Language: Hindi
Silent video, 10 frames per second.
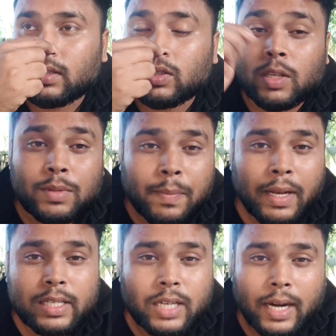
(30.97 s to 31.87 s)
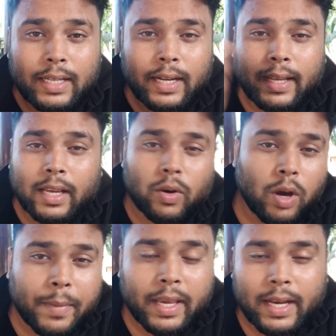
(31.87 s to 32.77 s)
तो सबसे पहले स्टार्ट करेंगे
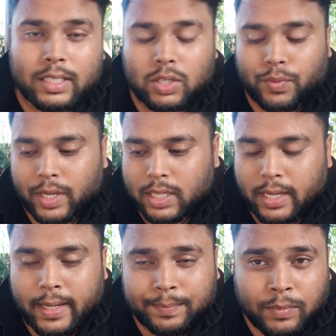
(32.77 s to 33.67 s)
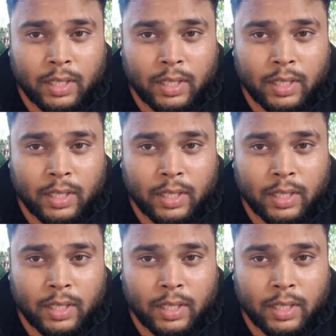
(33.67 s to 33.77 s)
गोवा में क्या सिचुएशन है